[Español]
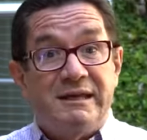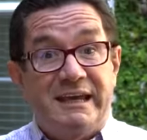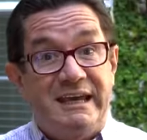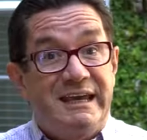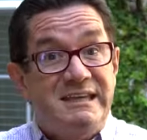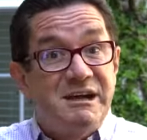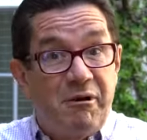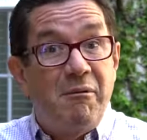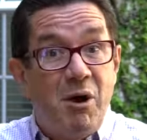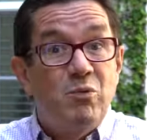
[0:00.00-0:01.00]
y,
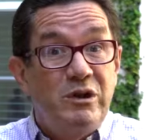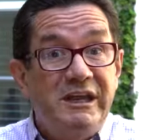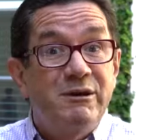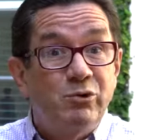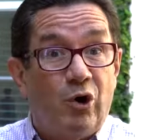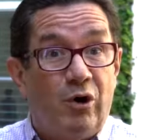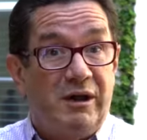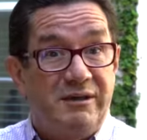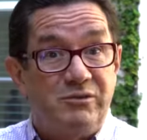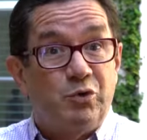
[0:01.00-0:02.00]
llevaba un libro
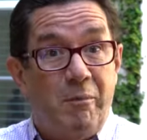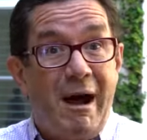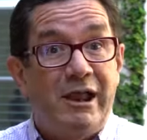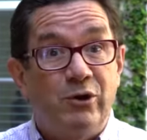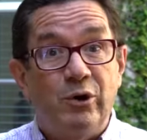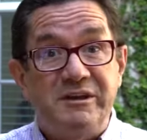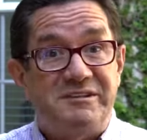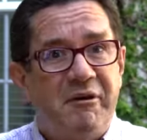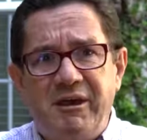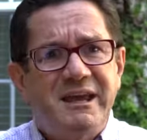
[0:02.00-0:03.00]
en su mano y
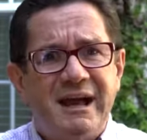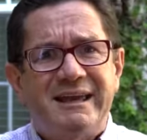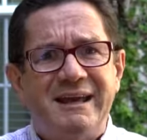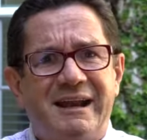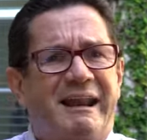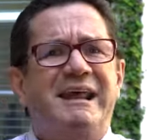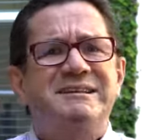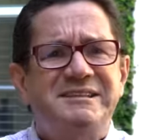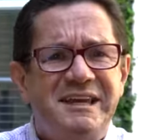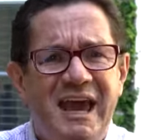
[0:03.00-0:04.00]
se veía que
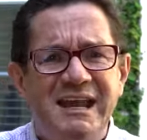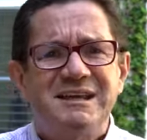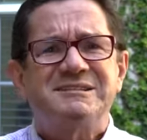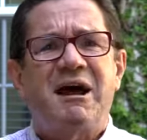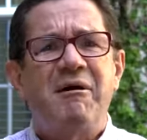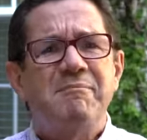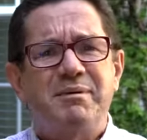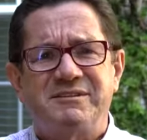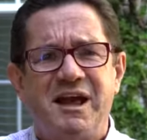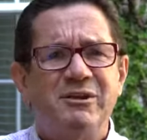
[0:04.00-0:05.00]
recién estaba
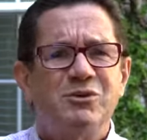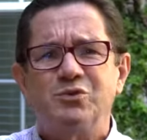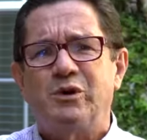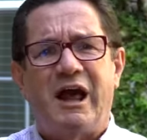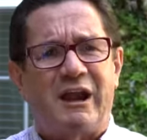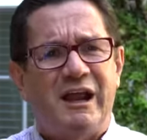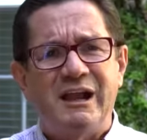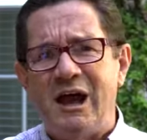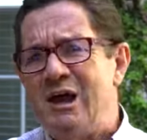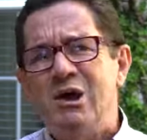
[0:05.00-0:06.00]
empezando su
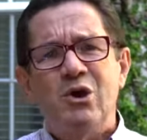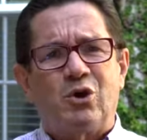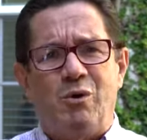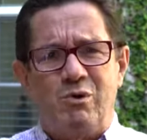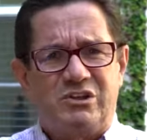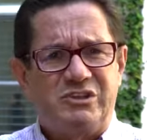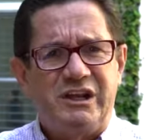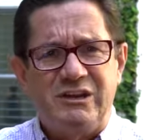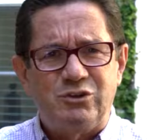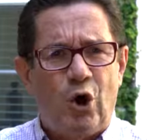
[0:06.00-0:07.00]
carrera como
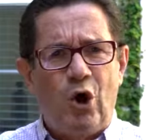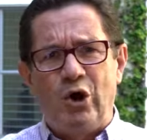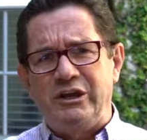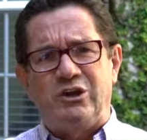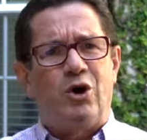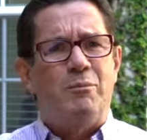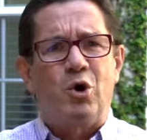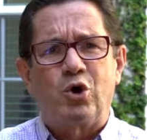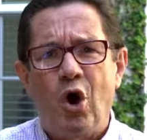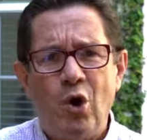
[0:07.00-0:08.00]
escritor y
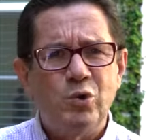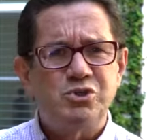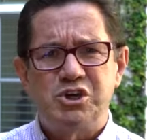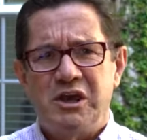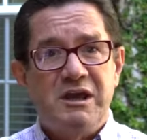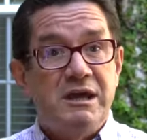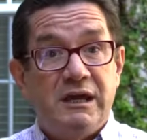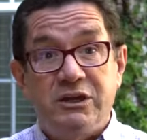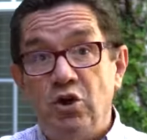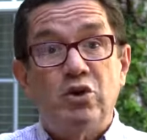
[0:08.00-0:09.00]
como coach.
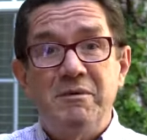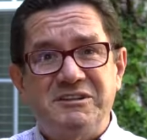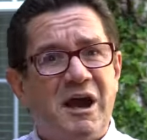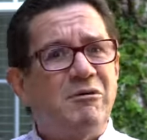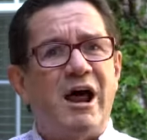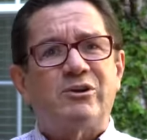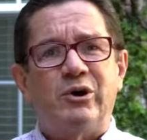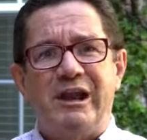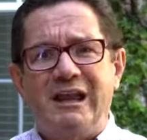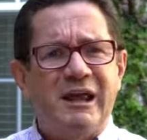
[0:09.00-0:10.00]
Y yo comencé a hablar
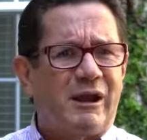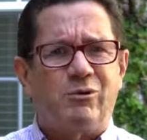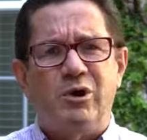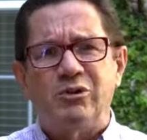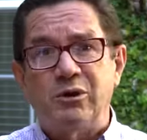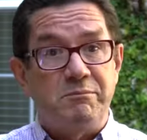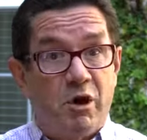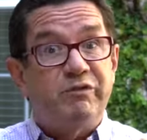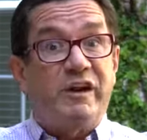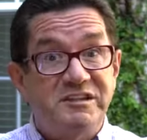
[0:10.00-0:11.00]
con él y recuerdo que me
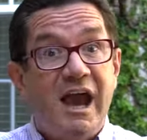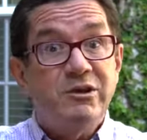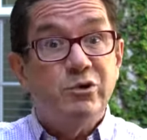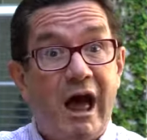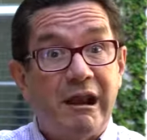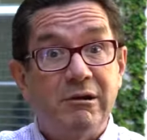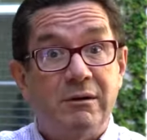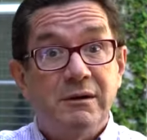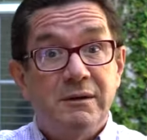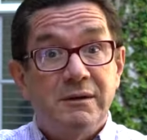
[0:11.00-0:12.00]
ofrecí a ayudarlo.
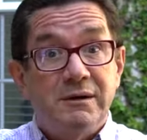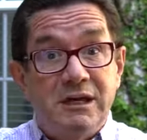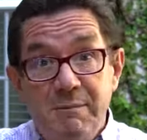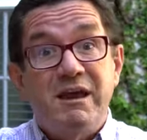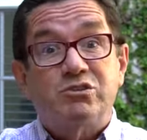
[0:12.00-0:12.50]
Y me